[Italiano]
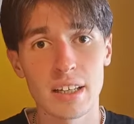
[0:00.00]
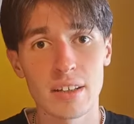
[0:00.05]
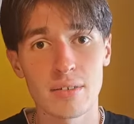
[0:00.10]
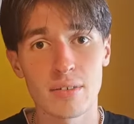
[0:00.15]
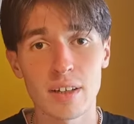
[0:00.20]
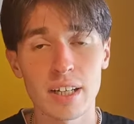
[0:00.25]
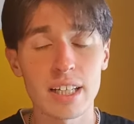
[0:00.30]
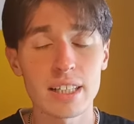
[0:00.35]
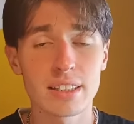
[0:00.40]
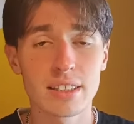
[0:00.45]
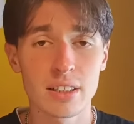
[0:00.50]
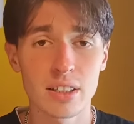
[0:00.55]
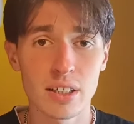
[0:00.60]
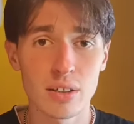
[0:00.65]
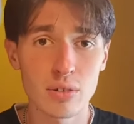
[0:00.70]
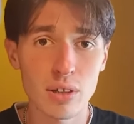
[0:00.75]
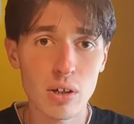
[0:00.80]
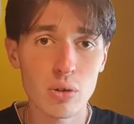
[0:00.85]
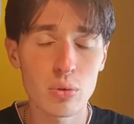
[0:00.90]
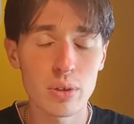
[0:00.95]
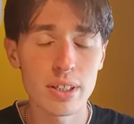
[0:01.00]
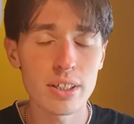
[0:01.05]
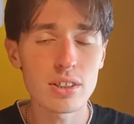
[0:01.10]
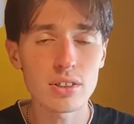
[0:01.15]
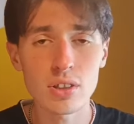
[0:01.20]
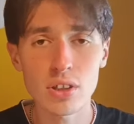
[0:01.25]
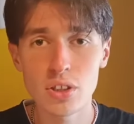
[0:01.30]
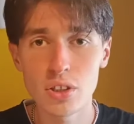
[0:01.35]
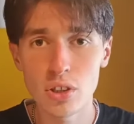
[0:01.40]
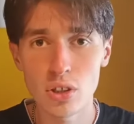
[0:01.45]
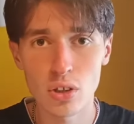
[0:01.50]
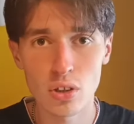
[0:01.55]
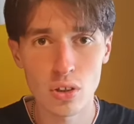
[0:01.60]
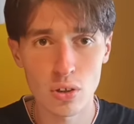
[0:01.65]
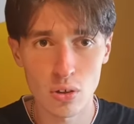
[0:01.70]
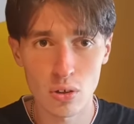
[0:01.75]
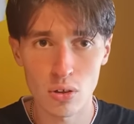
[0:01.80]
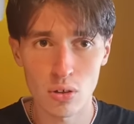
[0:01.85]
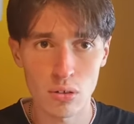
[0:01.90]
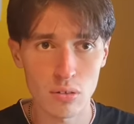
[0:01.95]
farete un acquisto e
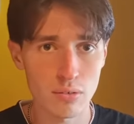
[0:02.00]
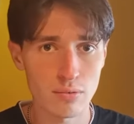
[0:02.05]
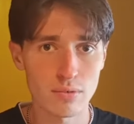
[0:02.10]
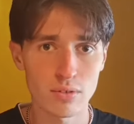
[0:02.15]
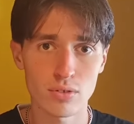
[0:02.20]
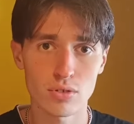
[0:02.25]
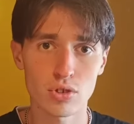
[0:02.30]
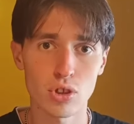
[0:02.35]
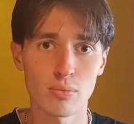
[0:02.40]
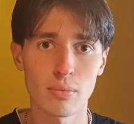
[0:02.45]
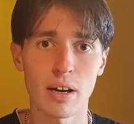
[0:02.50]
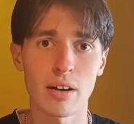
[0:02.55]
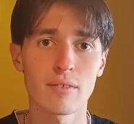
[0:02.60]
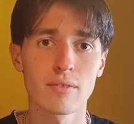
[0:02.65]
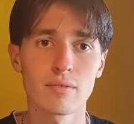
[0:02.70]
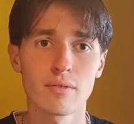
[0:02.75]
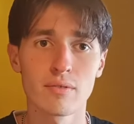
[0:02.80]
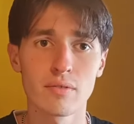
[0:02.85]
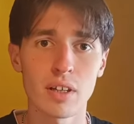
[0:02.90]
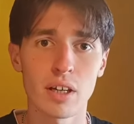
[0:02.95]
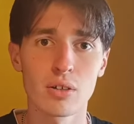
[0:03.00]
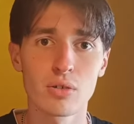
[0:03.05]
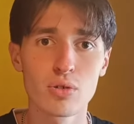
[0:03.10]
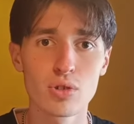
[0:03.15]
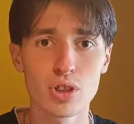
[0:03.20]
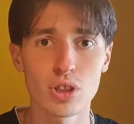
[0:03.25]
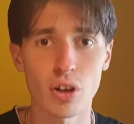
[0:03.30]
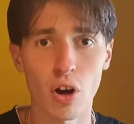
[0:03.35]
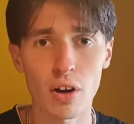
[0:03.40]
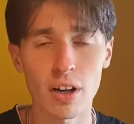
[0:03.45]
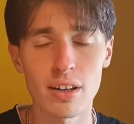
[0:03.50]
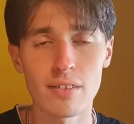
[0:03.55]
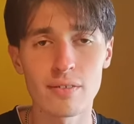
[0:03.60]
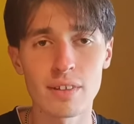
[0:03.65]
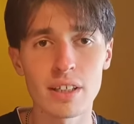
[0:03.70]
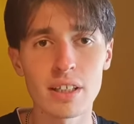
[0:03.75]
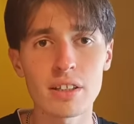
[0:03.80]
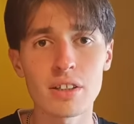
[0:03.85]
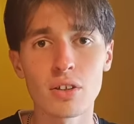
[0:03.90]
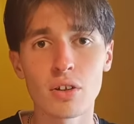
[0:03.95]
io insomma vi annuncerò nel
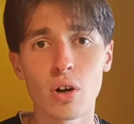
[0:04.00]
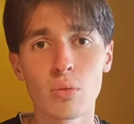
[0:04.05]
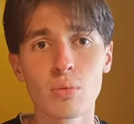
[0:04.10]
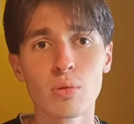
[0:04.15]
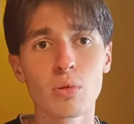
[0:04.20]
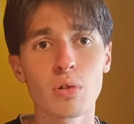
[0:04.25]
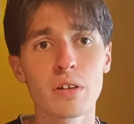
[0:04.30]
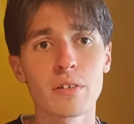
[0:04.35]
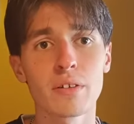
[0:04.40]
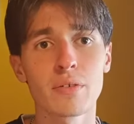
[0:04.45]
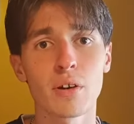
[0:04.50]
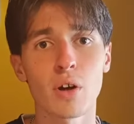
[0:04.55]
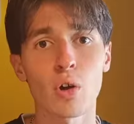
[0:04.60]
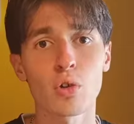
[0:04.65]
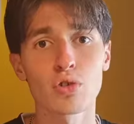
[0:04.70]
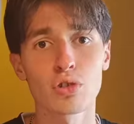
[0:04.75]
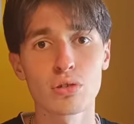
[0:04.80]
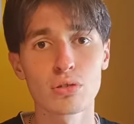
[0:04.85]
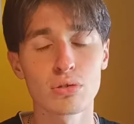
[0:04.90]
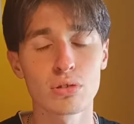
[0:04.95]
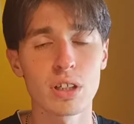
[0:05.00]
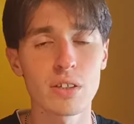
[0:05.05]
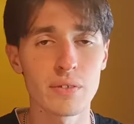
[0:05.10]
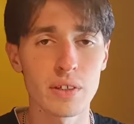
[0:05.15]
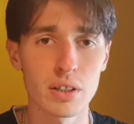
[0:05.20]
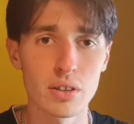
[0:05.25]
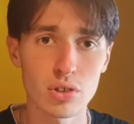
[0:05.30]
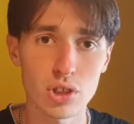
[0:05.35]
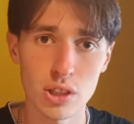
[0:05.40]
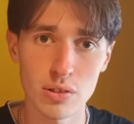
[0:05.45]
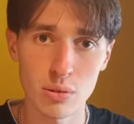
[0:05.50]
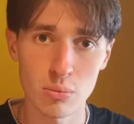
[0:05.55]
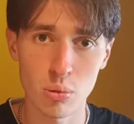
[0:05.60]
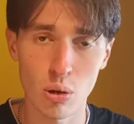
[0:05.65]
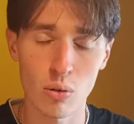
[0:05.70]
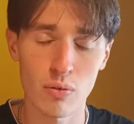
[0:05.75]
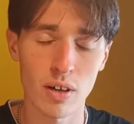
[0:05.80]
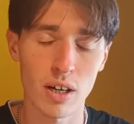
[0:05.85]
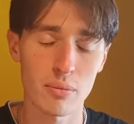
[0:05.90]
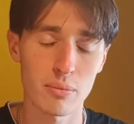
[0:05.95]
video comunque vi farò un saluto nel video se vi
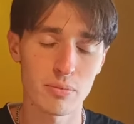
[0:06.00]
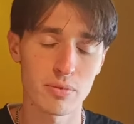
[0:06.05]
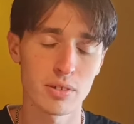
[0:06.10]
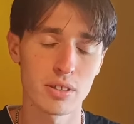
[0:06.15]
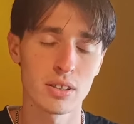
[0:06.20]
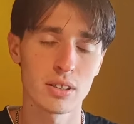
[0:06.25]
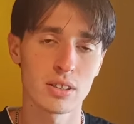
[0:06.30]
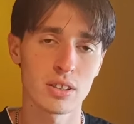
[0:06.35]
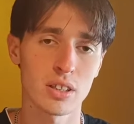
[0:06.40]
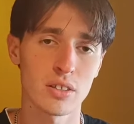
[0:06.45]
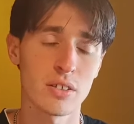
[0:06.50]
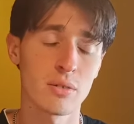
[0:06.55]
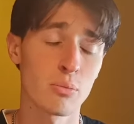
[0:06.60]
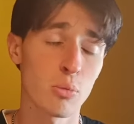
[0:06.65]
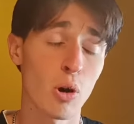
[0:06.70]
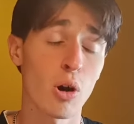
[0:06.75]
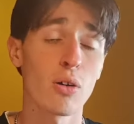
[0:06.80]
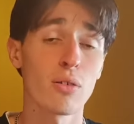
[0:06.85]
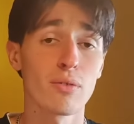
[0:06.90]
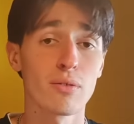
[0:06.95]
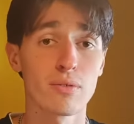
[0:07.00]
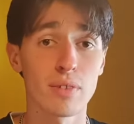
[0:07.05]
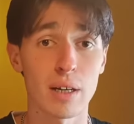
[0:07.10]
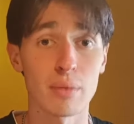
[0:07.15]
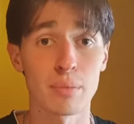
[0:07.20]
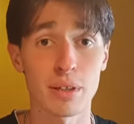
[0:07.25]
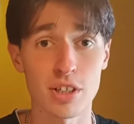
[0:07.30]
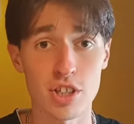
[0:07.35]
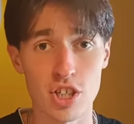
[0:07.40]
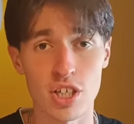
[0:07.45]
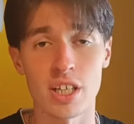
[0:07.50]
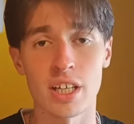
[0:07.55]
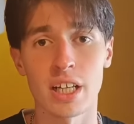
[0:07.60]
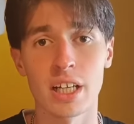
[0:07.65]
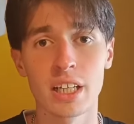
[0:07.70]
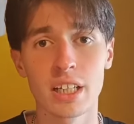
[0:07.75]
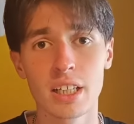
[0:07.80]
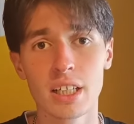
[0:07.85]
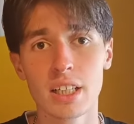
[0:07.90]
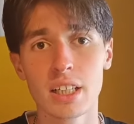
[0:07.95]
può far, se vi può far
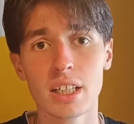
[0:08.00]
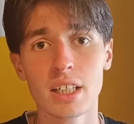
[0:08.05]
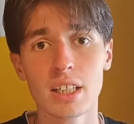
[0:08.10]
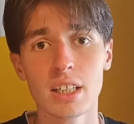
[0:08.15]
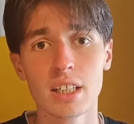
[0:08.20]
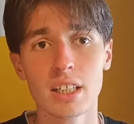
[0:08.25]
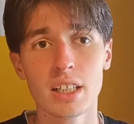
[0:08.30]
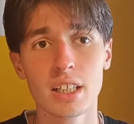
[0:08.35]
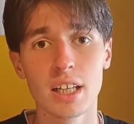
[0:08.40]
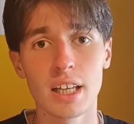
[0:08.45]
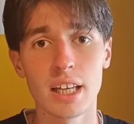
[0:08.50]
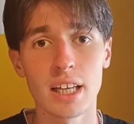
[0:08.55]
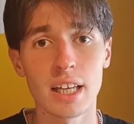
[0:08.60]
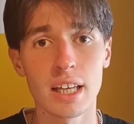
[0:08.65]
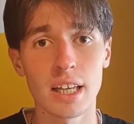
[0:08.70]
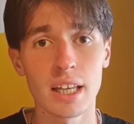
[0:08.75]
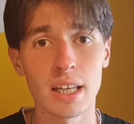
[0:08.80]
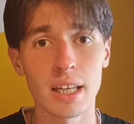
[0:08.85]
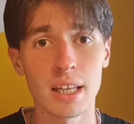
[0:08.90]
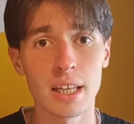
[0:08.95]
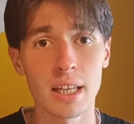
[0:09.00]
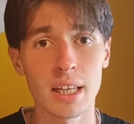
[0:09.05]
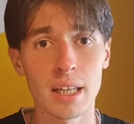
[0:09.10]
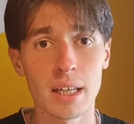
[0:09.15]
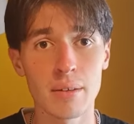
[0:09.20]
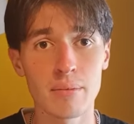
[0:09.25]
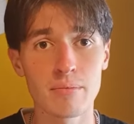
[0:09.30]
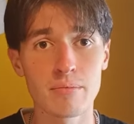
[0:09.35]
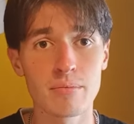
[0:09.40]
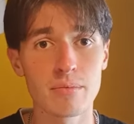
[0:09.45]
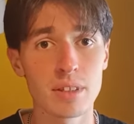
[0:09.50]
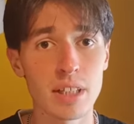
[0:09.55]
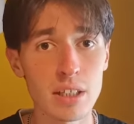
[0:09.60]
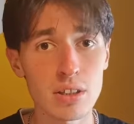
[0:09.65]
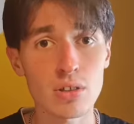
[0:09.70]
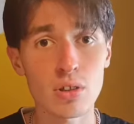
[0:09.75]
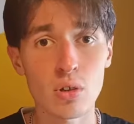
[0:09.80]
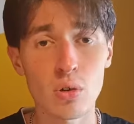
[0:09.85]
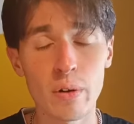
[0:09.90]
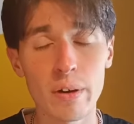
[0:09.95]
piacere e
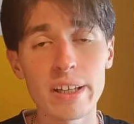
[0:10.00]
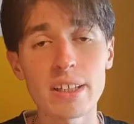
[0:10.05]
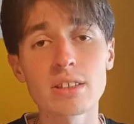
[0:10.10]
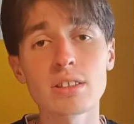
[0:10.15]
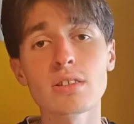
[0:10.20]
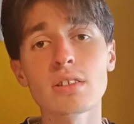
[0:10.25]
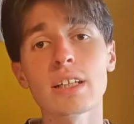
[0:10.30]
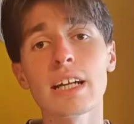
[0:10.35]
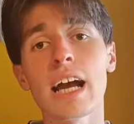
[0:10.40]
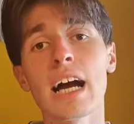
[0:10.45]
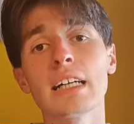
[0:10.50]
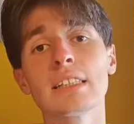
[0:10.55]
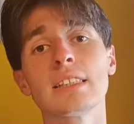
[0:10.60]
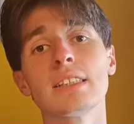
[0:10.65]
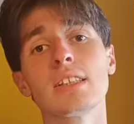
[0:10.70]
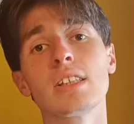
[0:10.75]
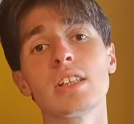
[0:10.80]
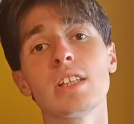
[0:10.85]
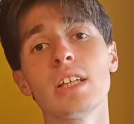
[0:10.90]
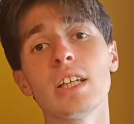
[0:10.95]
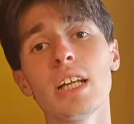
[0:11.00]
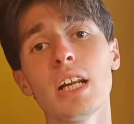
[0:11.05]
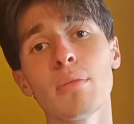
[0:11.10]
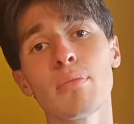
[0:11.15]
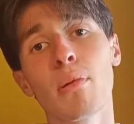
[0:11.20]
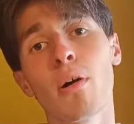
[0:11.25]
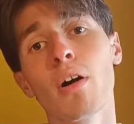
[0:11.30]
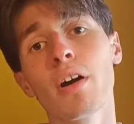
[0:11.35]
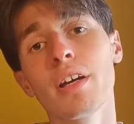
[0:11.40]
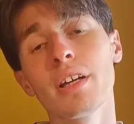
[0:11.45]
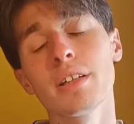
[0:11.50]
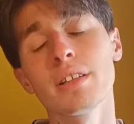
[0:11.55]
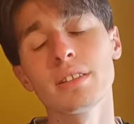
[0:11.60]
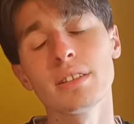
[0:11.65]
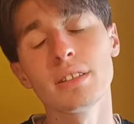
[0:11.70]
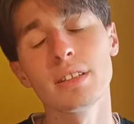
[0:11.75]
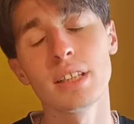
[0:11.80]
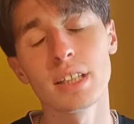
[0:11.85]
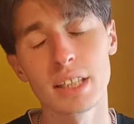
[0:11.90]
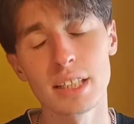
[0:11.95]
detto questo ragazzi sigla e poi
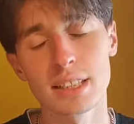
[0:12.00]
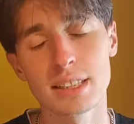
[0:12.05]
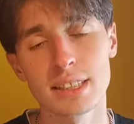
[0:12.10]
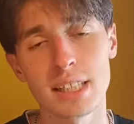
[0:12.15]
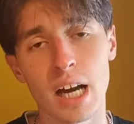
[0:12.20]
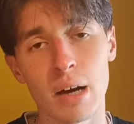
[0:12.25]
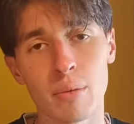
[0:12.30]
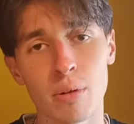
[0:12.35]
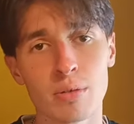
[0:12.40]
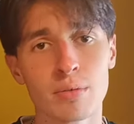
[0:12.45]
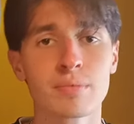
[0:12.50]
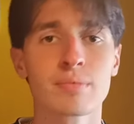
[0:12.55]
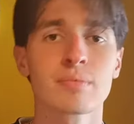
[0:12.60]
iniziamo